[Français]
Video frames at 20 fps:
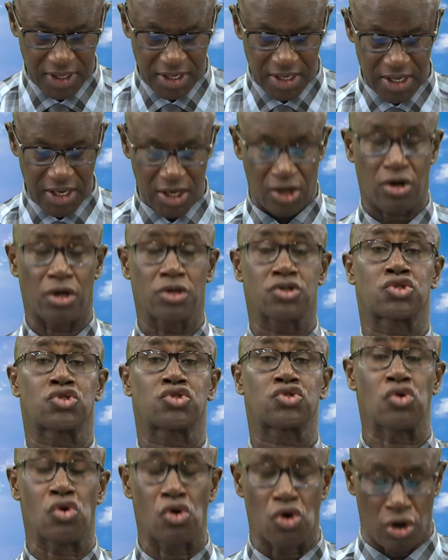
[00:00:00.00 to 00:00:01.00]
et que
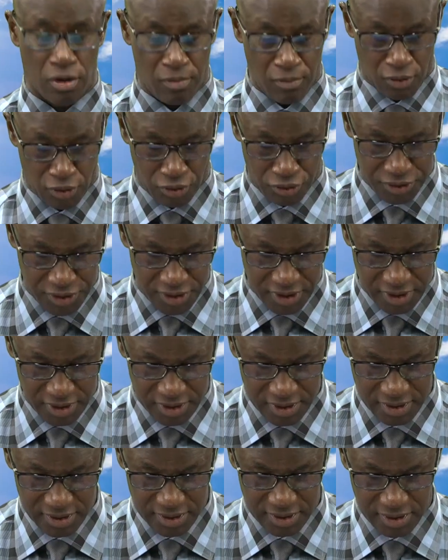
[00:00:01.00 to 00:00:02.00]
tout le monde
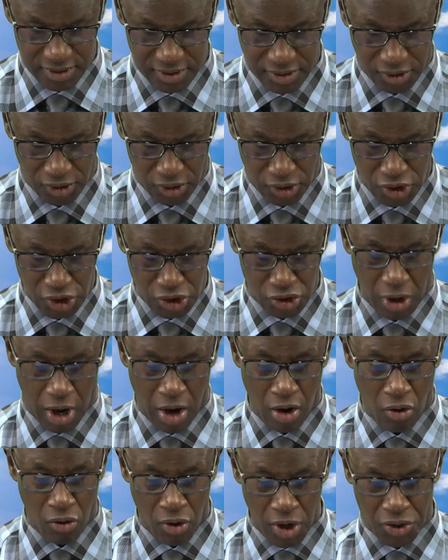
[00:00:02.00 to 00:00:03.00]
soit
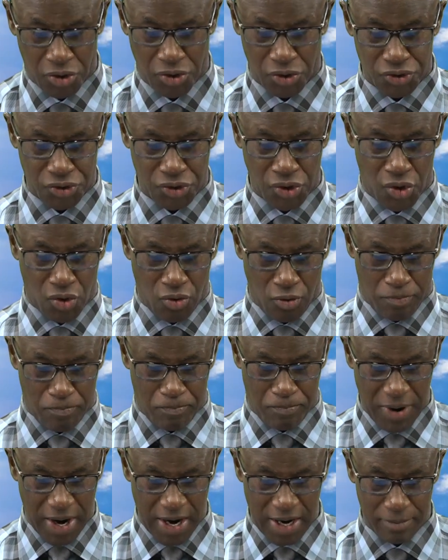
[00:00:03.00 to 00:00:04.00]
reconnu
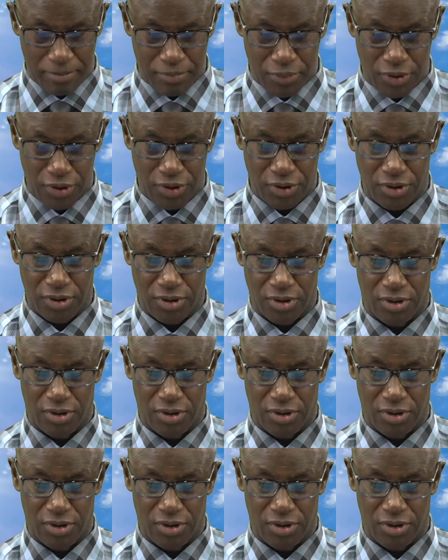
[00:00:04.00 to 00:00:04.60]
coupable